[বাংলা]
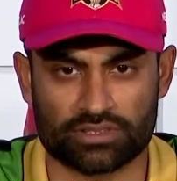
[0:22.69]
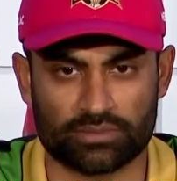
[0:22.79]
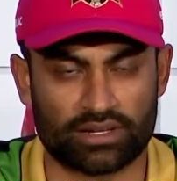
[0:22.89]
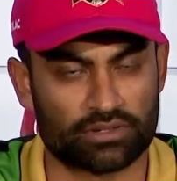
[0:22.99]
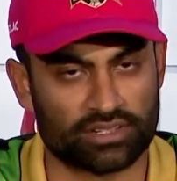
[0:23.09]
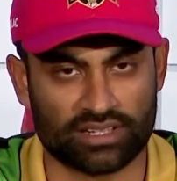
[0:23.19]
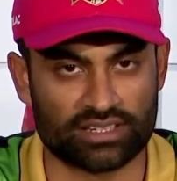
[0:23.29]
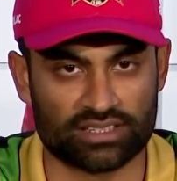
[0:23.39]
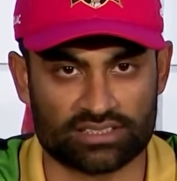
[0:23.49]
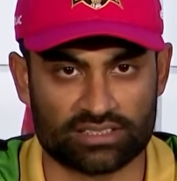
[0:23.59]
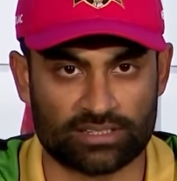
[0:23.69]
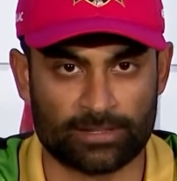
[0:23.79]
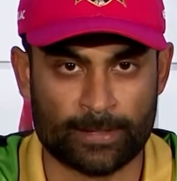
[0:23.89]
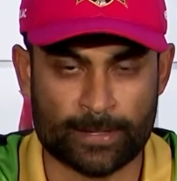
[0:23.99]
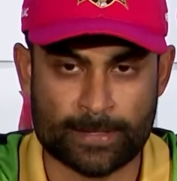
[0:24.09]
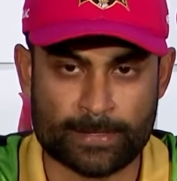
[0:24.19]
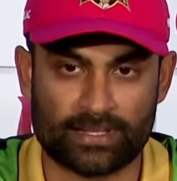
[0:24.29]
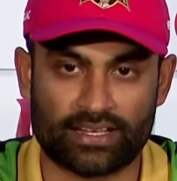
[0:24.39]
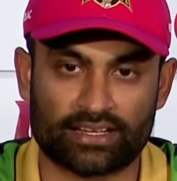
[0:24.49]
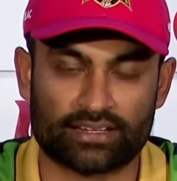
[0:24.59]
আসলে ভালো ক্রিকেট খেলছি না
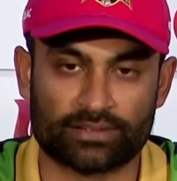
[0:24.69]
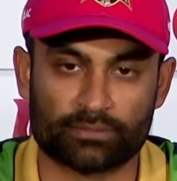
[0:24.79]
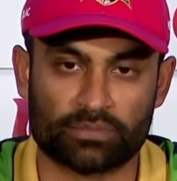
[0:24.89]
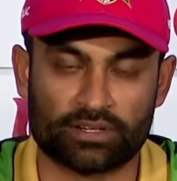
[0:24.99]
এখানে